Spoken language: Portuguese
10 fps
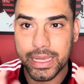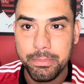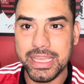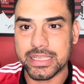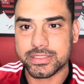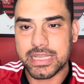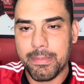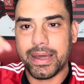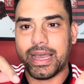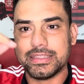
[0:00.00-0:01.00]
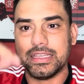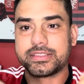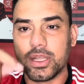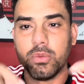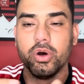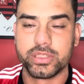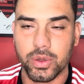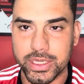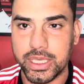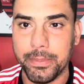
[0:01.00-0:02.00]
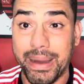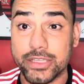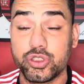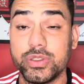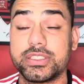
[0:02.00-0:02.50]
minhas camaradas, tem um botão aqui embaixo